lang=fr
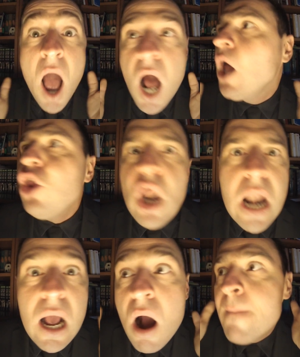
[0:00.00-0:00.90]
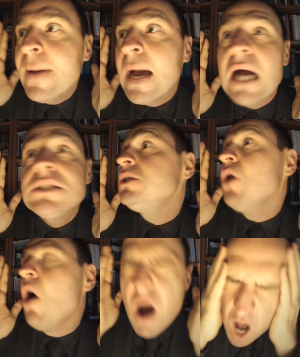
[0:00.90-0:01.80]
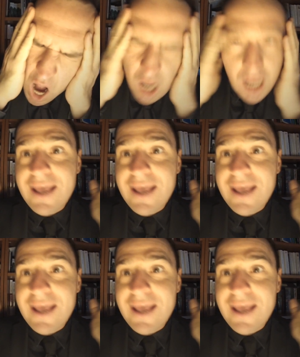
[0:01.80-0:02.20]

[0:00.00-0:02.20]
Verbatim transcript: ah, De la coopération Oh,